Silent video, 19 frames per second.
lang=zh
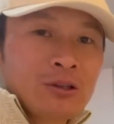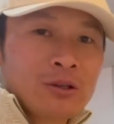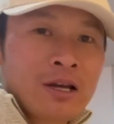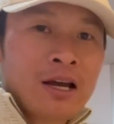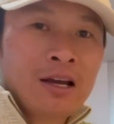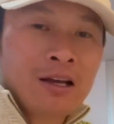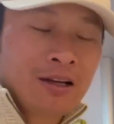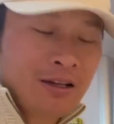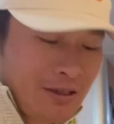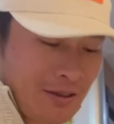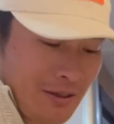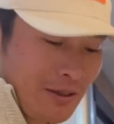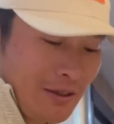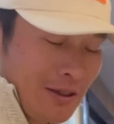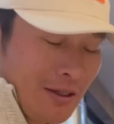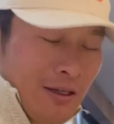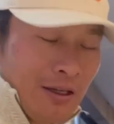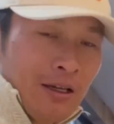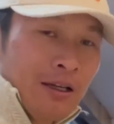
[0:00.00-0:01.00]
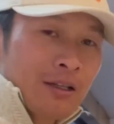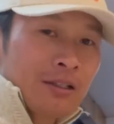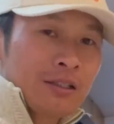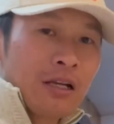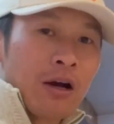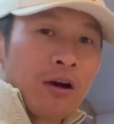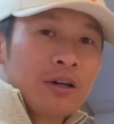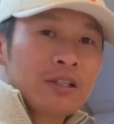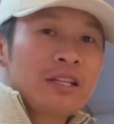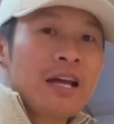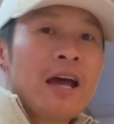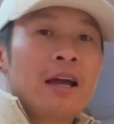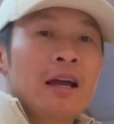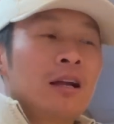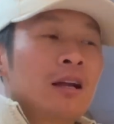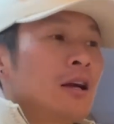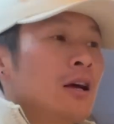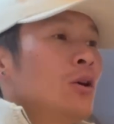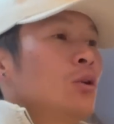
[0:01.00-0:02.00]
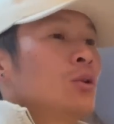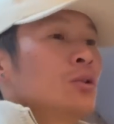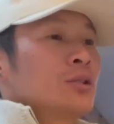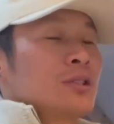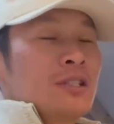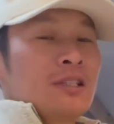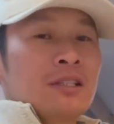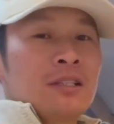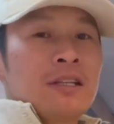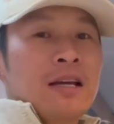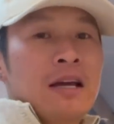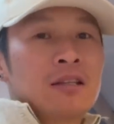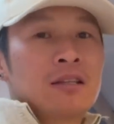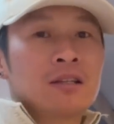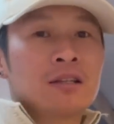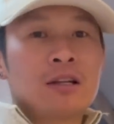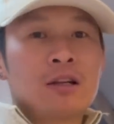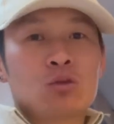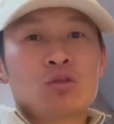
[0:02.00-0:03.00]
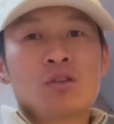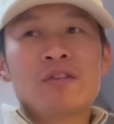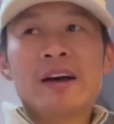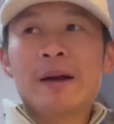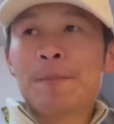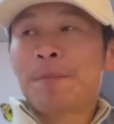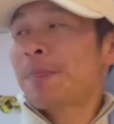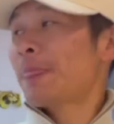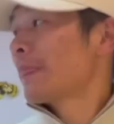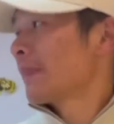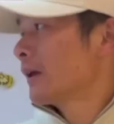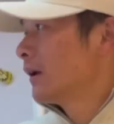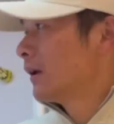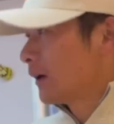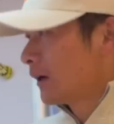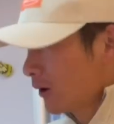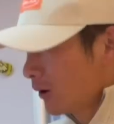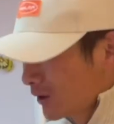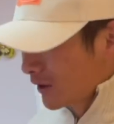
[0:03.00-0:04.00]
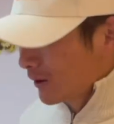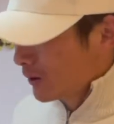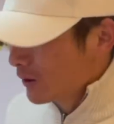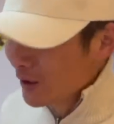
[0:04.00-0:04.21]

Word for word: 算炒个菜，然后自己在车上做饭。然后